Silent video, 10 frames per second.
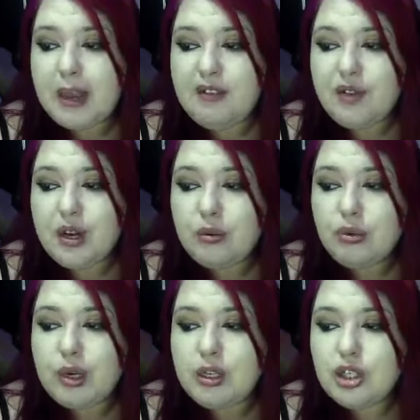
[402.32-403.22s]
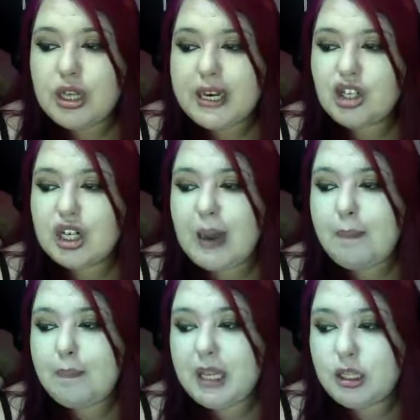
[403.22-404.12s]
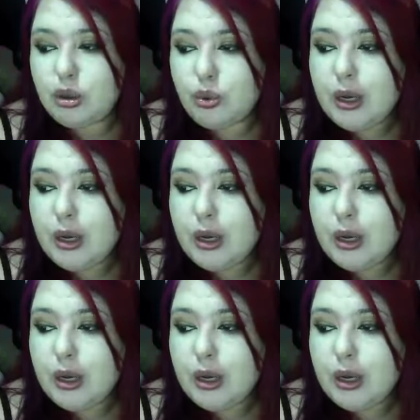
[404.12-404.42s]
virão durante este capítulo.